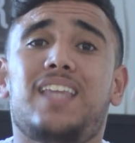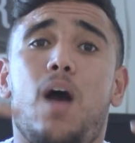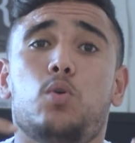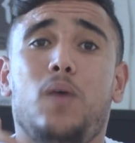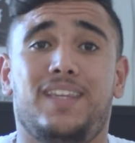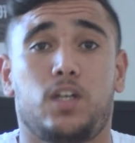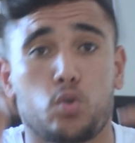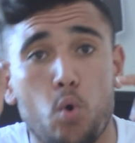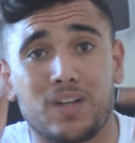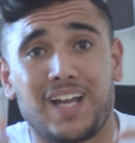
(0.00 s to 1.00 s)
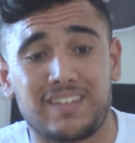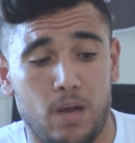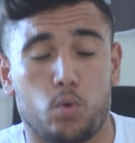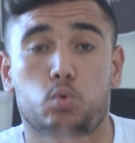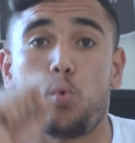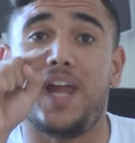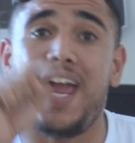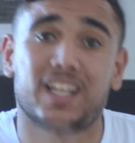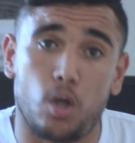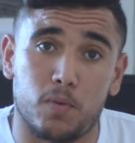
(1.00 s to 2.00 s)
تعاود وحدك كي تقعد على الطاوله وتقول
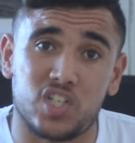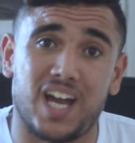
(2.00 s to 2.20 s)
اني تو باش